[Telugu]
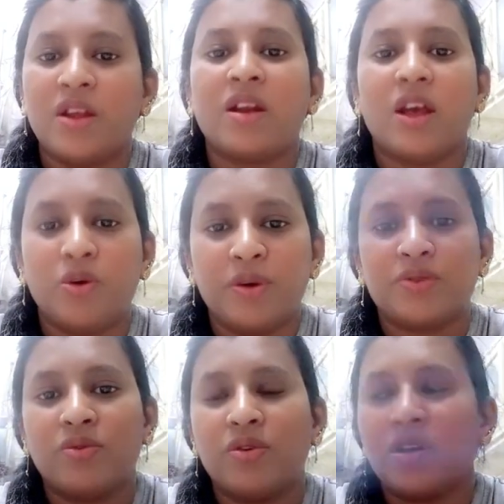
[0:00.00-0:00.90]
నేను లైవ్
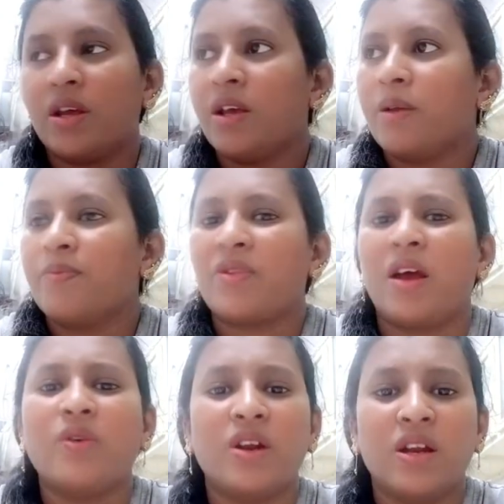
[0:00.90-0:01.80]
పెట్టుకుంటే
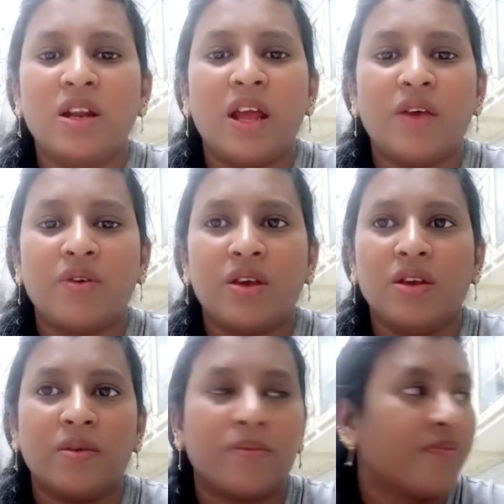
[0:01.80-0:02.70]
అవునండి లైవ్కి
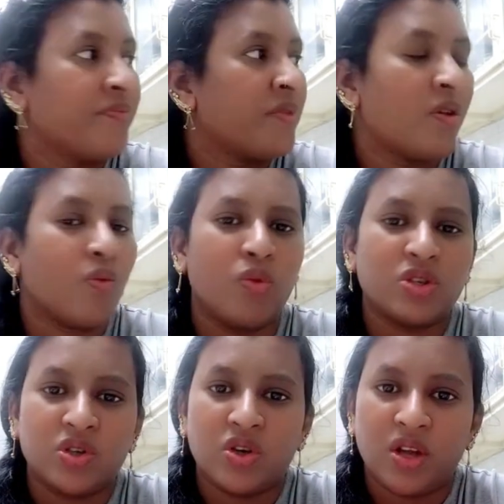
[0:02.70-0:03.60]

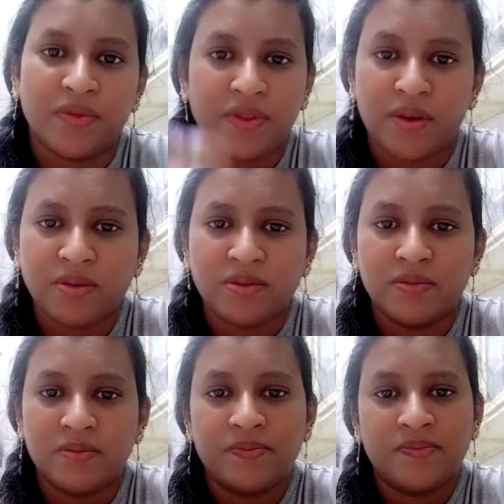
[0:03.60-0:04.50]
వచ్చిన వాళ్ళందరూ
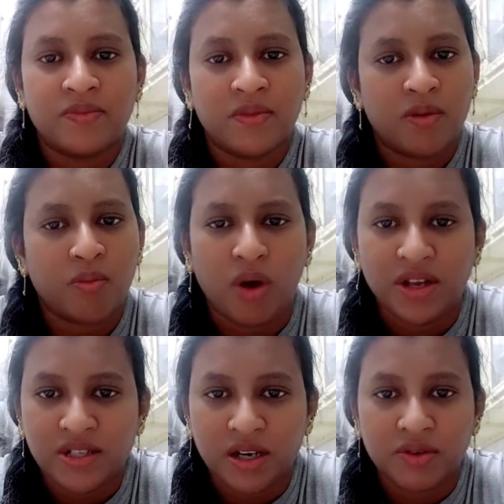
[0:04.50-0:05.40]

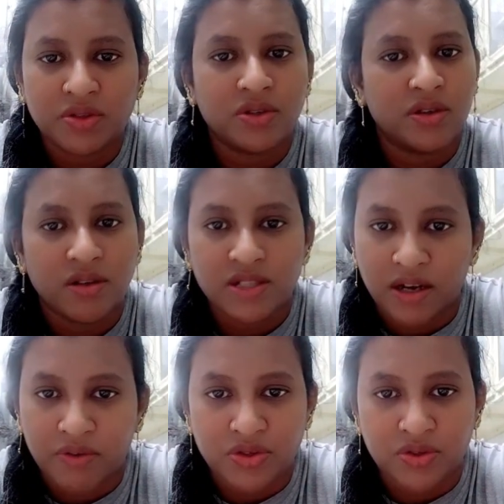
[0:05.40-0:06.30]
బాయ్స్ రావచ్చు గర్ల్స్
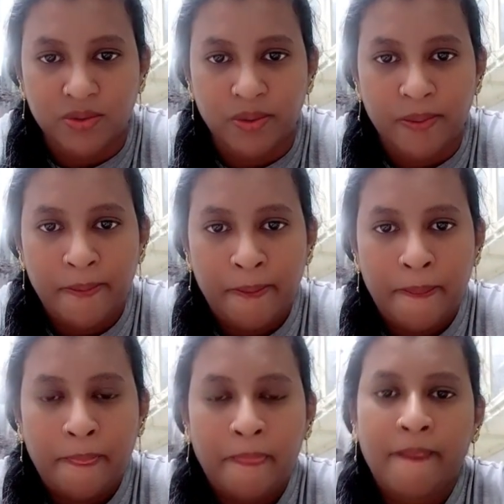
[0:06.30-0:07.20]
రావచ్చు
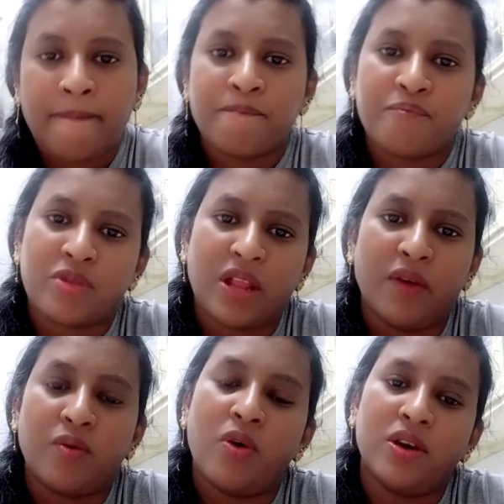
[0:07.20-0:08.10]

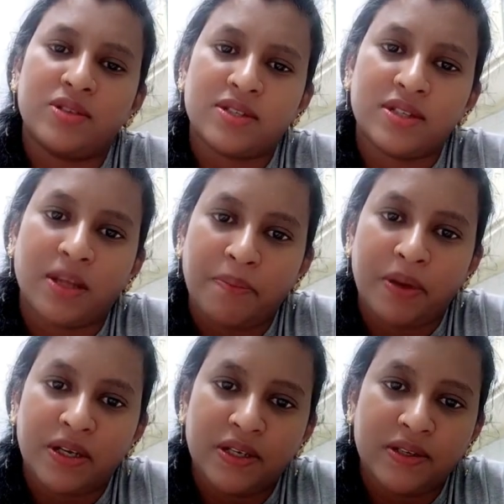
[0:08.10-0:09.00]
లైవ్ బాయ్స్ వస్తే
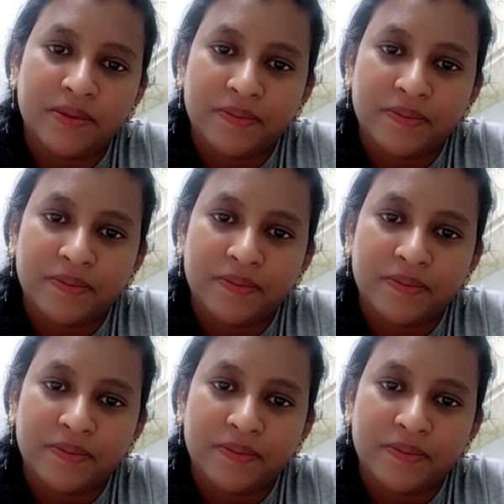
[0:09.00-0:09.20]
తప్పేంటి